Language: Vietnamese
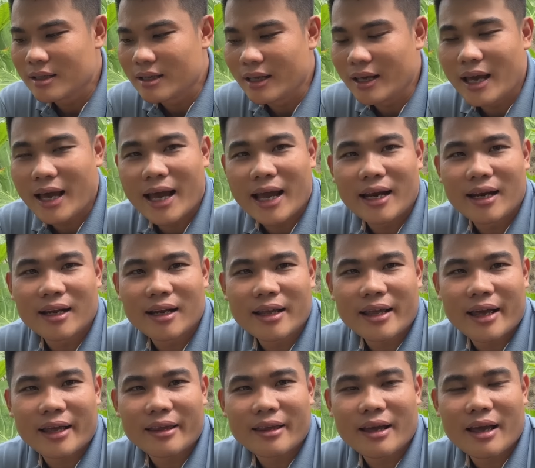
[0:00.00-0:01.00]
chị hai nữa cả
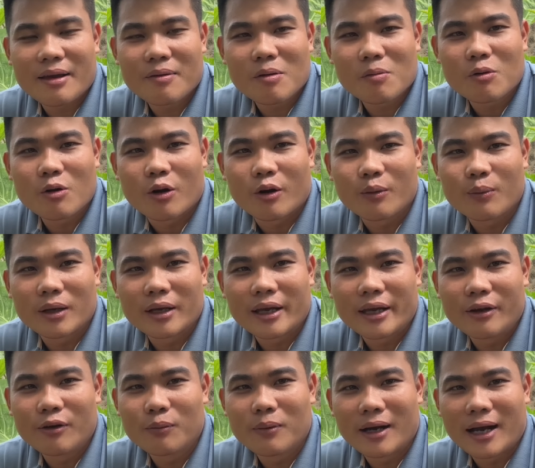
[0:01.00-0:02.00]
nhà chứ em không gọi bằng
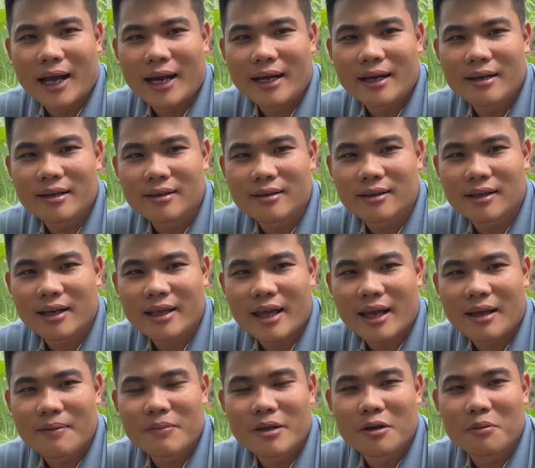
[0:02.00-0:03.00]
kêu bằng anh nữa rồi cả
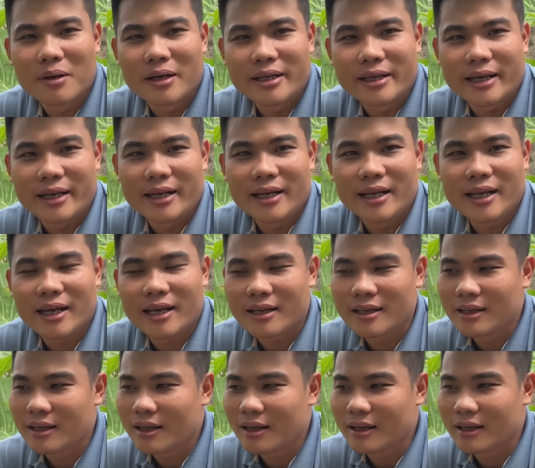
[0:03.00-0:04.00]
nhà em kêu bằng chị đi ha
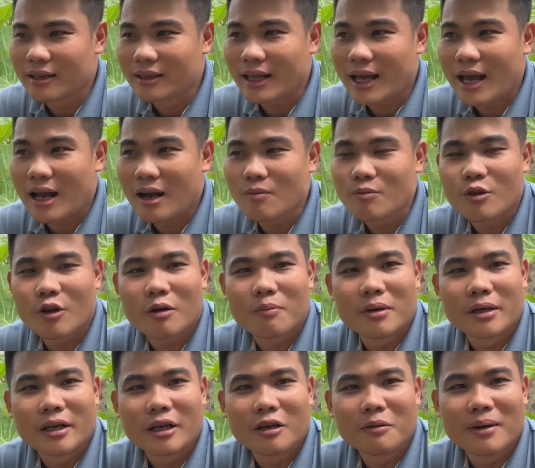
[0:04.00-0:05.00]
người ta không cho
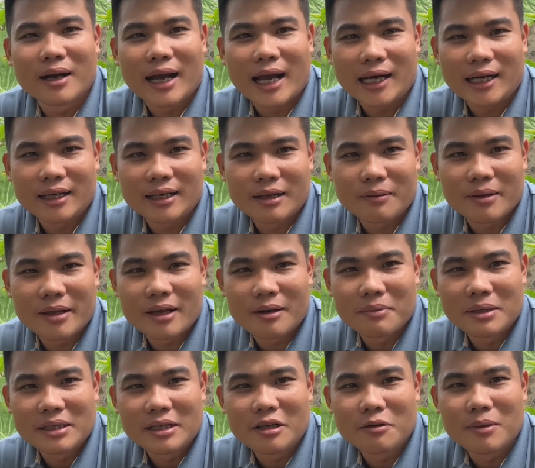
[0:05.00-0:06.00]
mình kêu bằng anh thì bây giờ
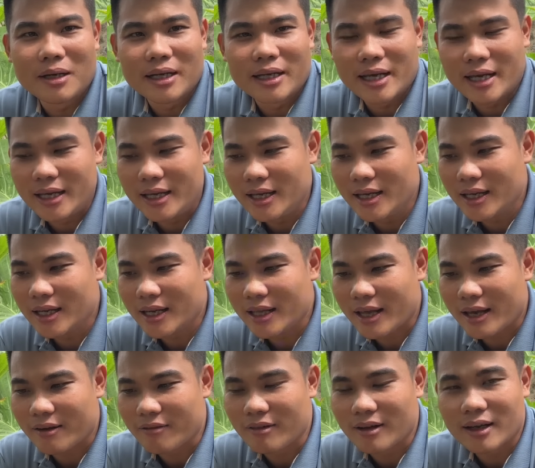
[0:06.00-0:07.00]
mình kêu bằng chị ha cả
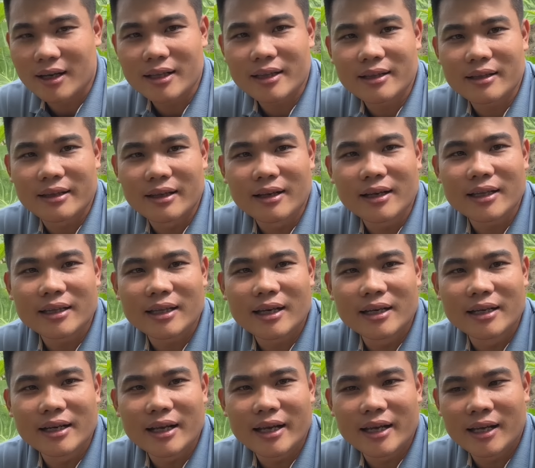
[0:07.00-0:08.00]
nhà và cái những cái
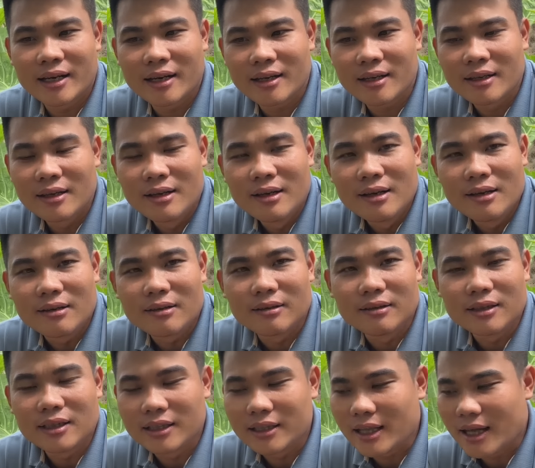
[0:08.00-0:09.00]
tên kia đó
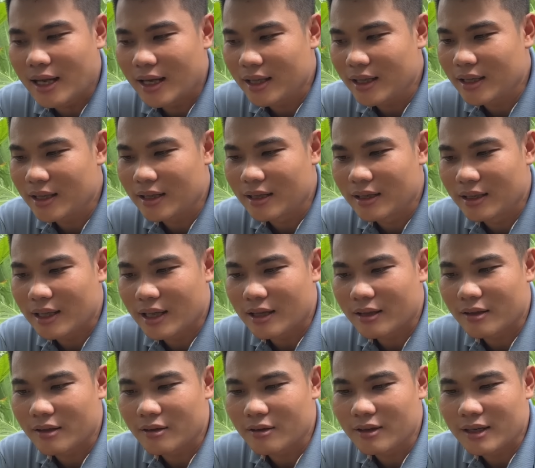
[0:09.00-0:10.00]
của người ta thì người ta
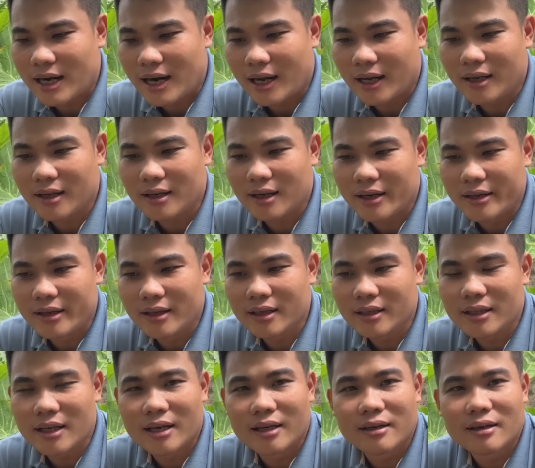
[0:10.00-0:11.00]
cho rằng á, là những
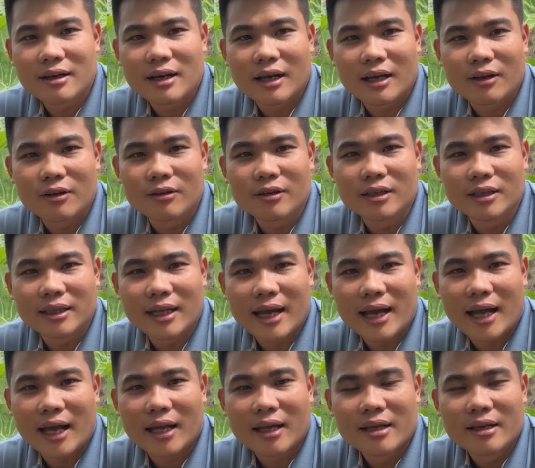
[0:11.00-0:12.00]
cái tên đó là của người
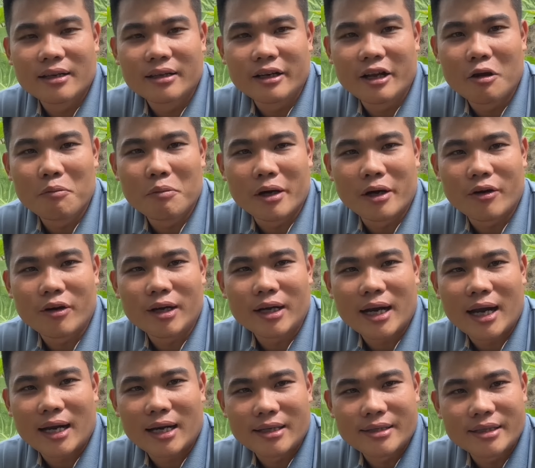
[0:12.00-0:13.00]
ta nếu mà nói
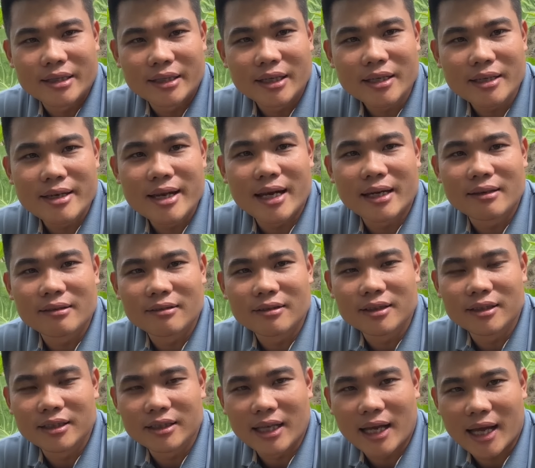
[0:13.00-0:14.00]
ra là chỉ đích danh của
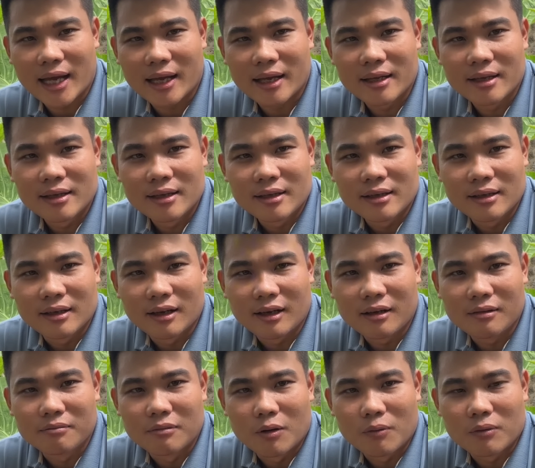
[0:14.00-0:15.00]
người ta
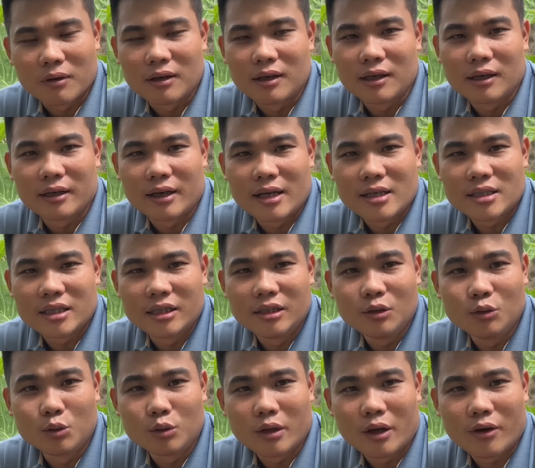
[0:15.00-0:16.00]
đó, một à, nghệ sĩ
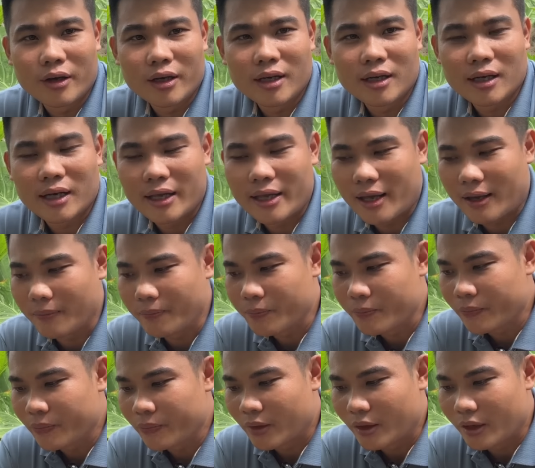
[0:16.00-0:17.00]
u tối đó cả nhà
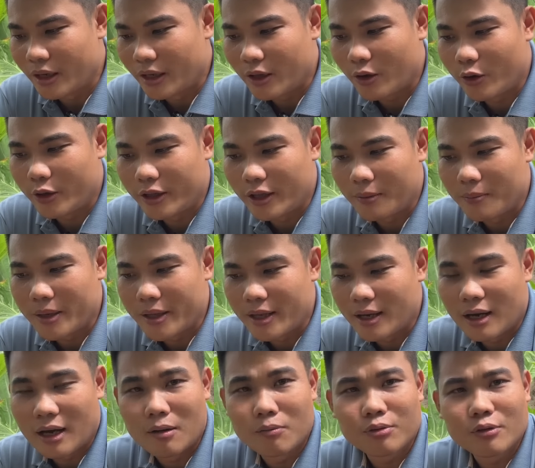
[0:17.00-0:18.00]
thì thôi thì bây
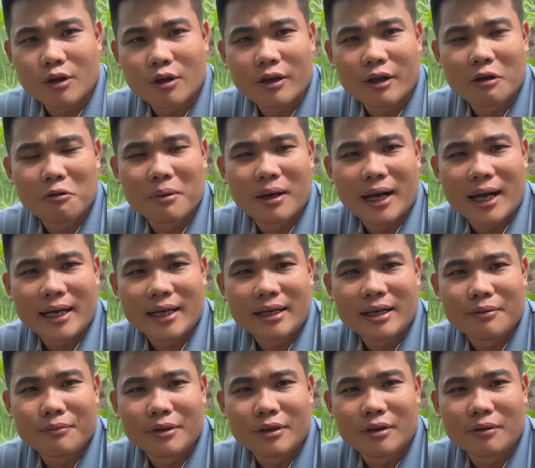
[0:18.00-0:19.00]
giờ không cho kêu bằng anh
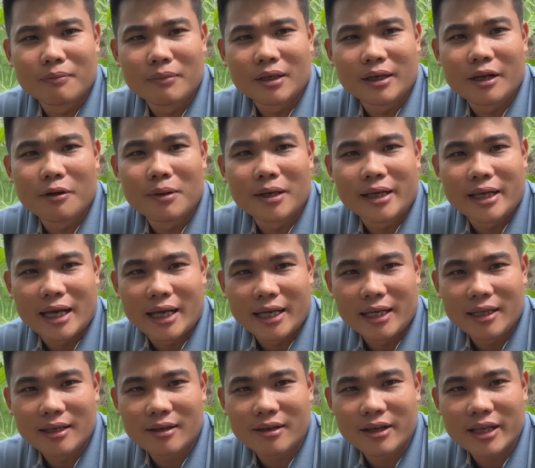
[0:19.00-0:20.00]
thì mình mình kêu bằng
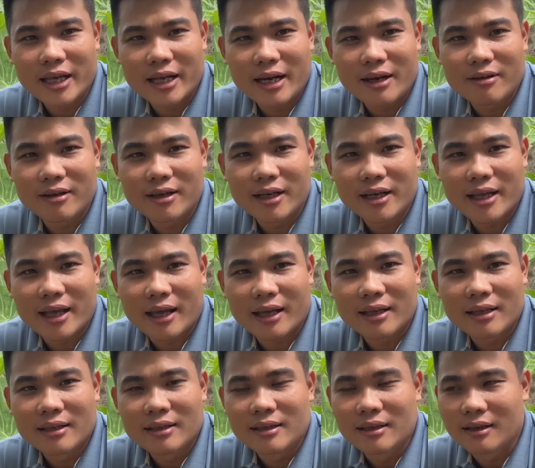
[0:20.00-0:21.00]
chị thì có gì đâu hả cả nhà
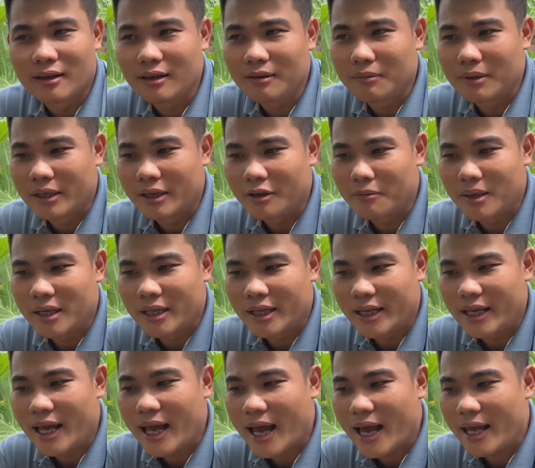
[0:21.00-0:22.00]
đó, mình kêu bằng
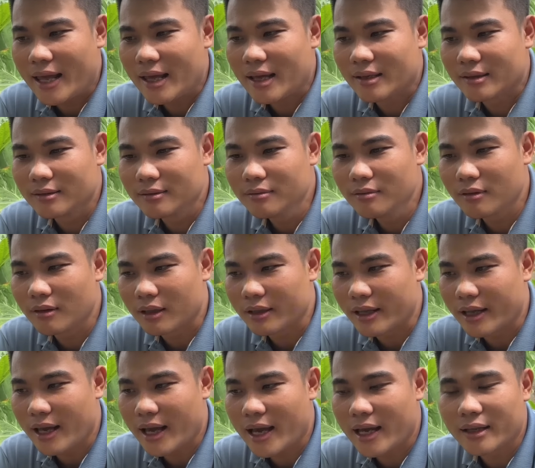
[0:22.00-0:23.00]
chị hai ha
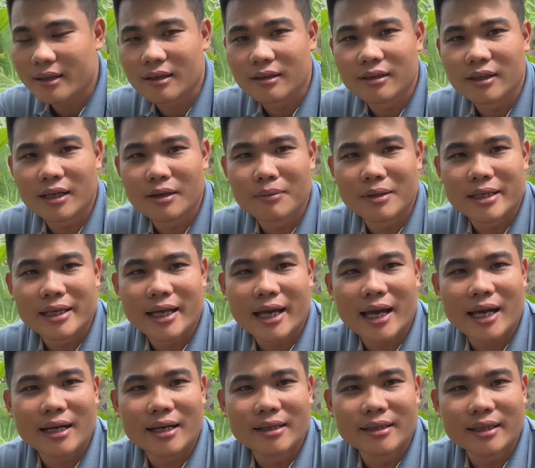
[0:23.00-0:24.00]
chị hai từ khi mà chị
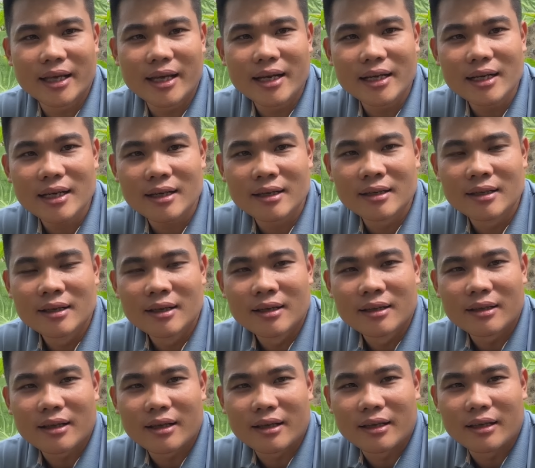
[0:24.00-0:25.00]
hai lên tiếng đó
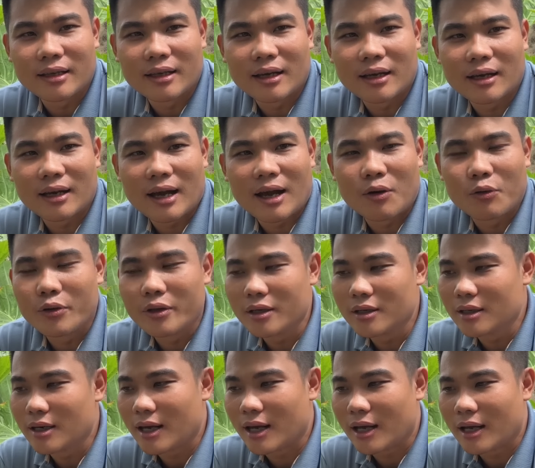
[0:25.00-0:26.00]
thì à, hầu
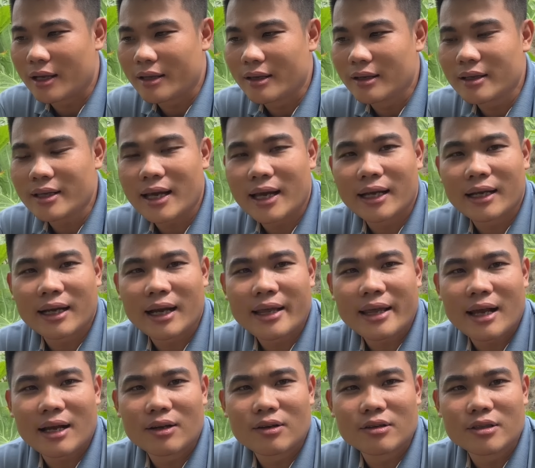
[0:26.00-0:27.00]
như là những trang cá
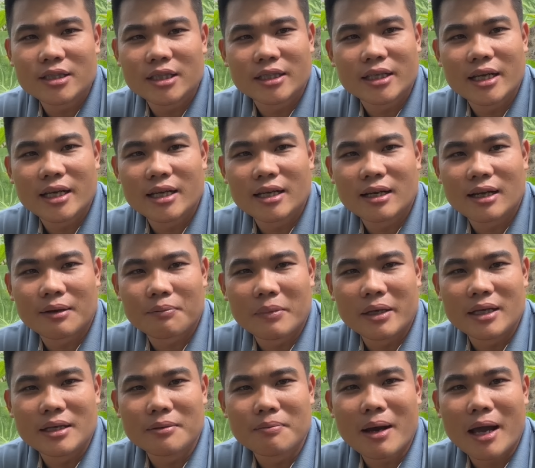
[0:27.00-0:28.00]
nhân của chị ni là
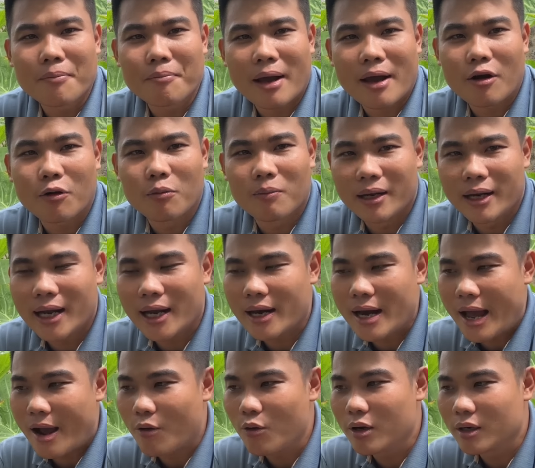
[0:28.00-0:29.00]
bị bay màu bị ra
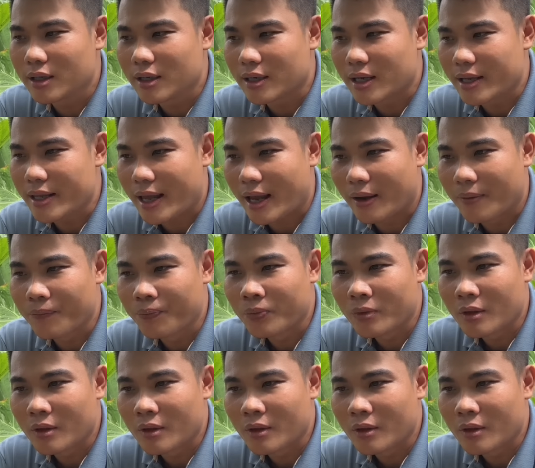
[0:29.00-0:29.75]
đảo hết rồi cả nhà